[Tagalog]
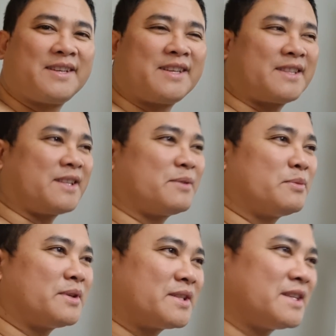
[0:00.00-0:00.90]
atin ko
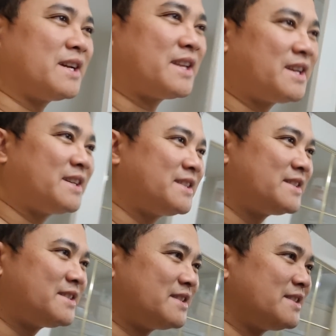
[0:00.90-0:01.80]
muna si Hannah.
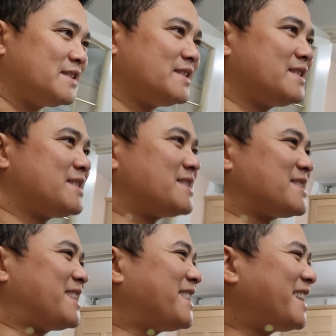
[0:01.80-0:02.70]

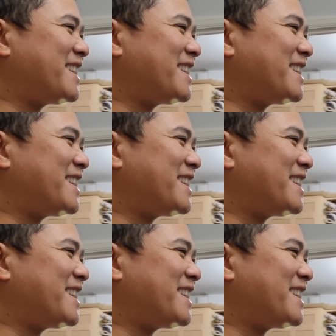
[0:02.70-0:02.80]
Ganda